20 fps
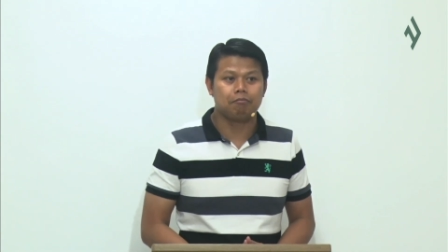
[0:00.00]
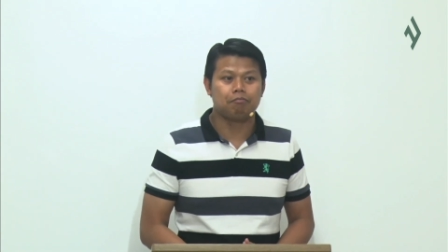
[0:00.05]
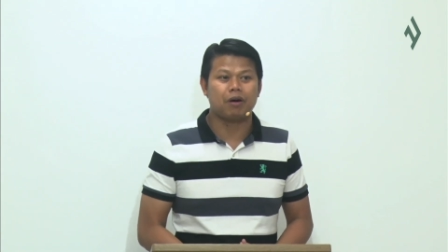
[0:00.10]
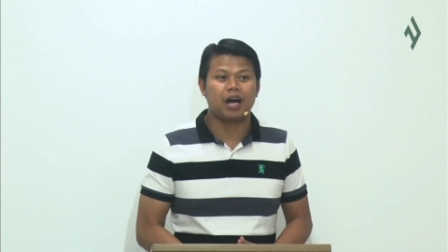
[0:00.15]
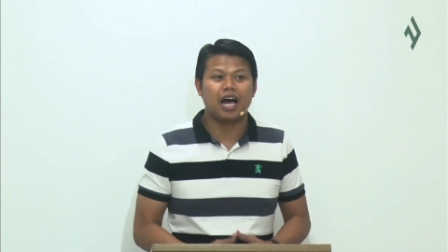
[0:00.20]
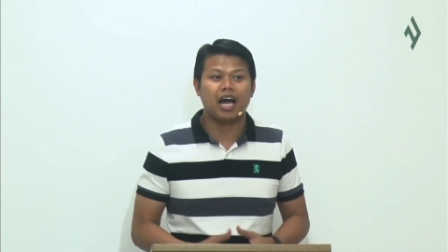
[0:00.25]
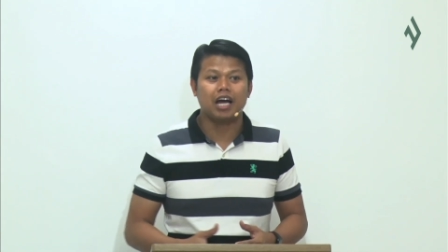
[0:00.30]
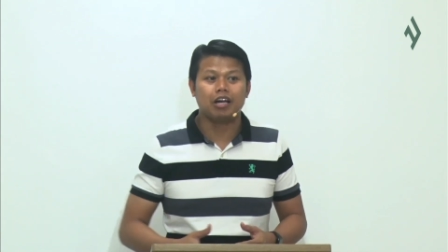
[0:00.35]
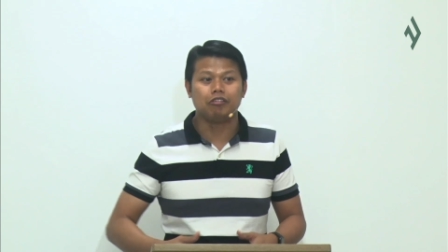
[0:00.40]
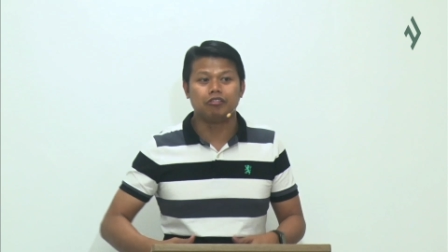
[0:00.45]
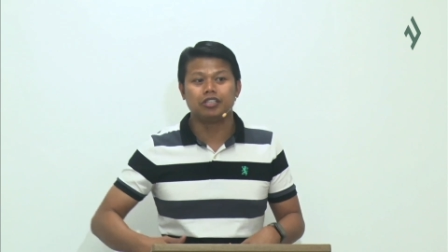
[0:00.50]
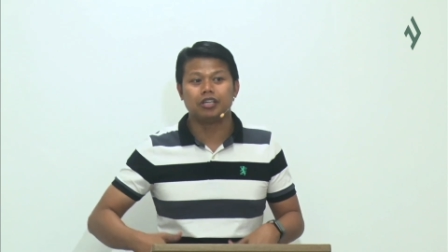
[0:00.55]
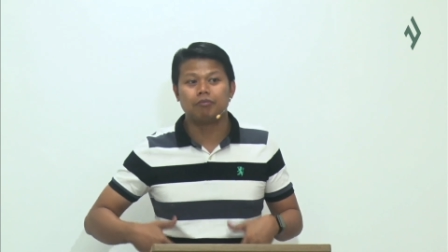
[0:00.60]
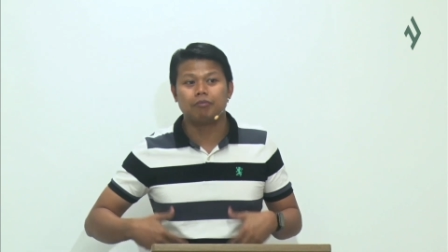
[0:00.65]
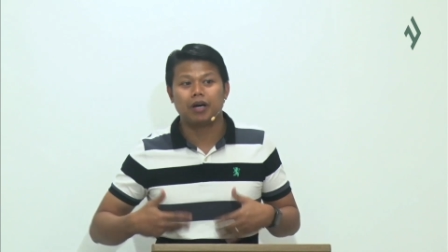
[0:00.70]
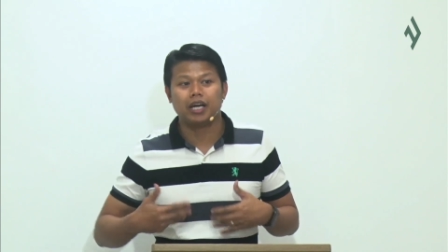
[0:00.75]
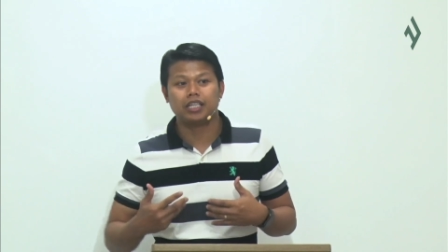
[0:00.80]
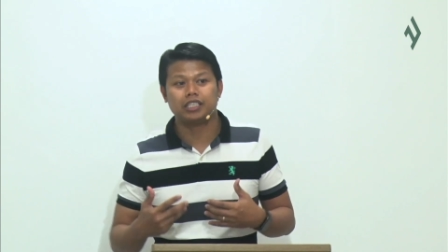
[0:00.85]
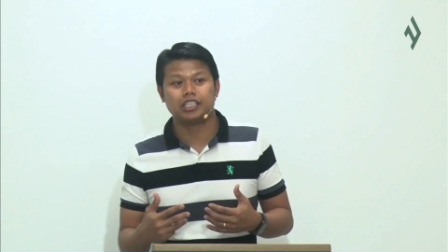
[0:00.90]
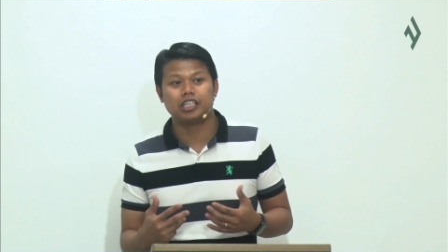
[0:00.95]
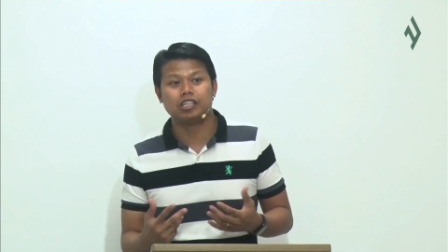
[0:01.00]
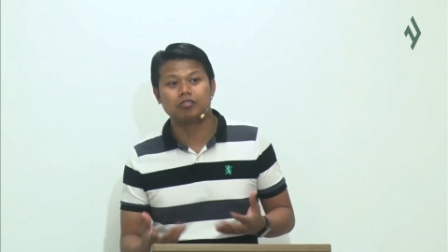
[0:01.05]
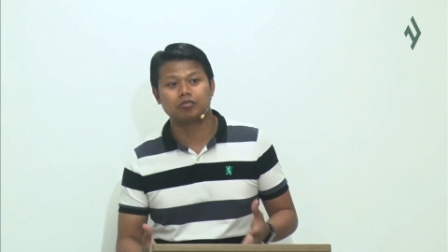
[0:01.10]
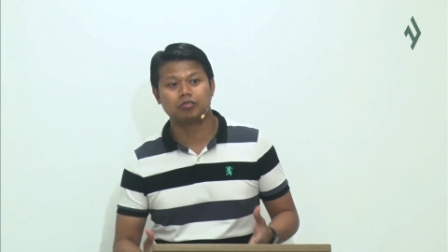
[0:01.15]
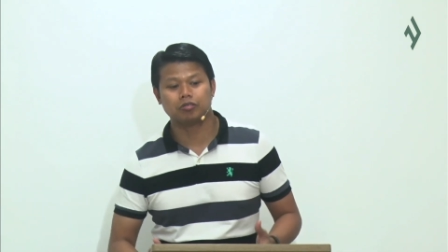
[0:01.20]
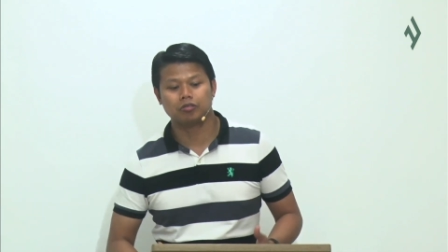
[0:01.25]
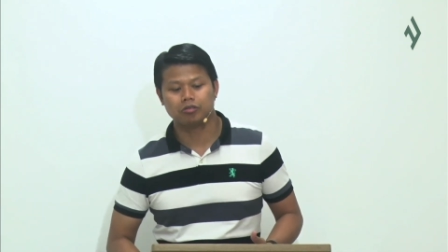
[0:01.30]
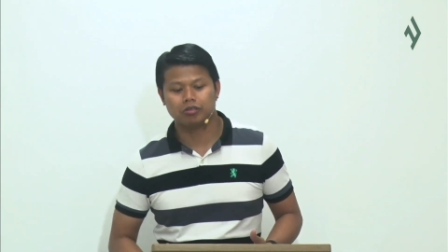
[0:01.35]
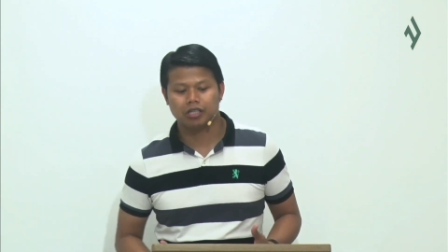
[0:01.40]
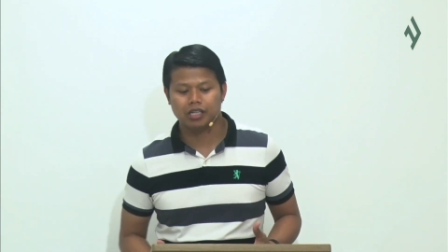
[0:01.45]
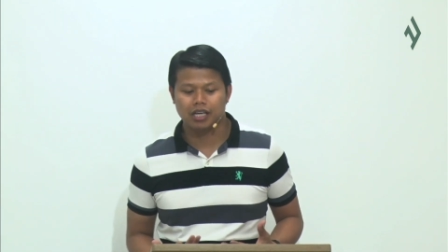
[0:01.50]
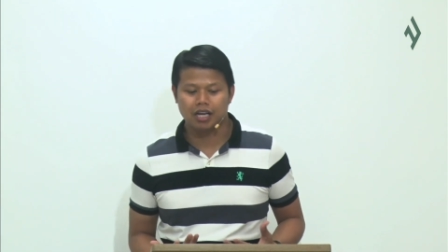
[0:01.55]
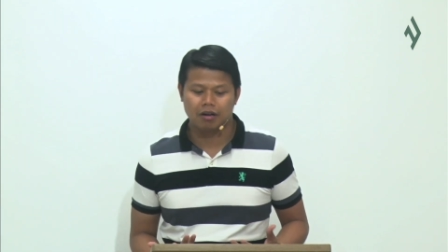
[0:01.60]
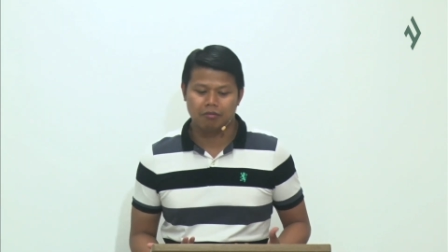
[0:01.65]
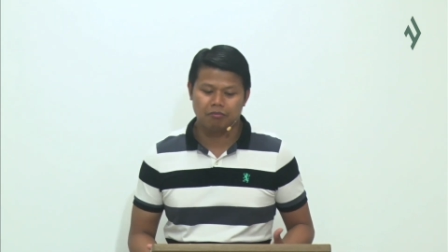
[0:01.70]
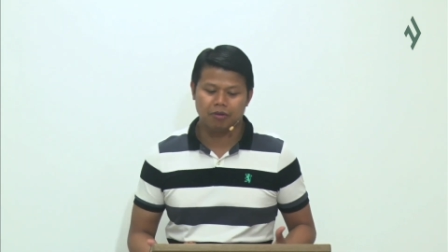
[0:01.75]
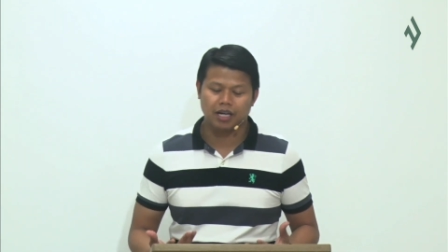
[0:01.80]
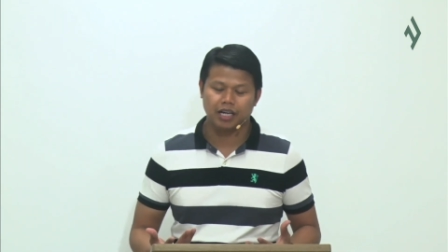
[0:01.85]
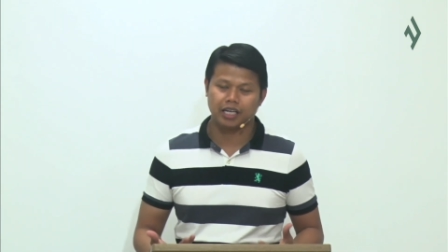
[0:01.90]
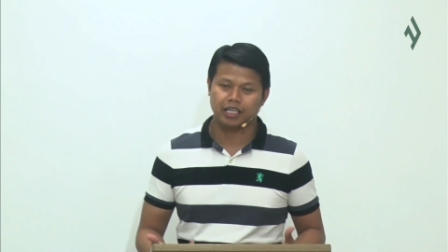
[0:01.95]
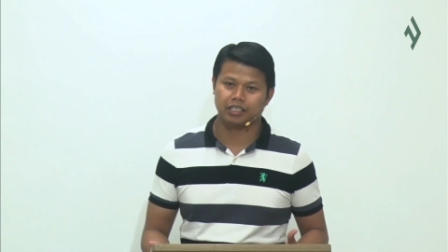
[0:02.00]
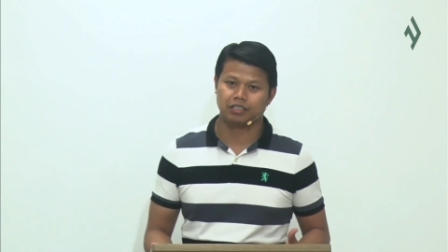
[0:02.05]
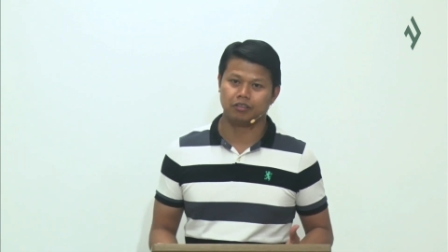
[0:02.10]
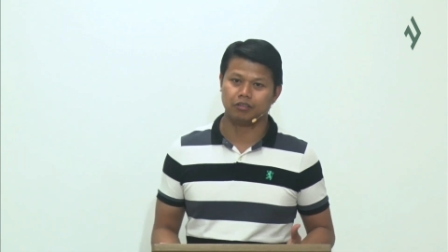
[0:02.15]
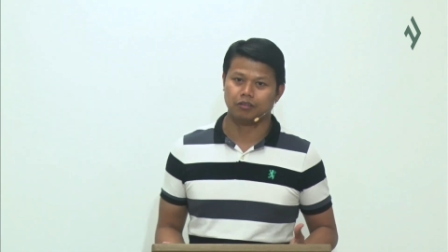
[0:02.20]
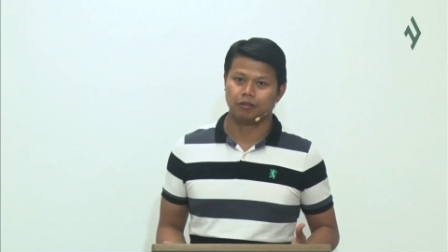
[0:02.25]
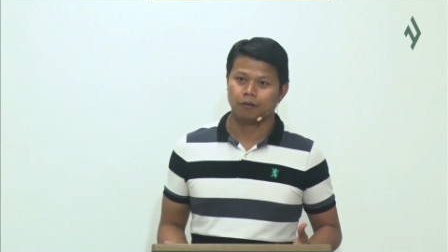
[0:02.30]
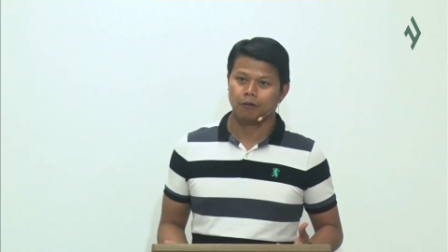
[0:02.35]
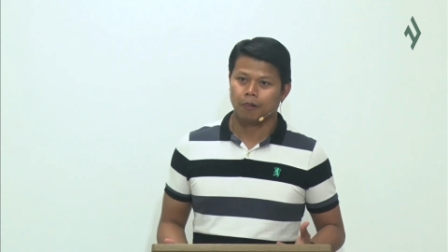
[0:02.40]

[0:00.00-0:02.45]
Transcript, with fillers: paano niya ba itinuturing ang mga ito?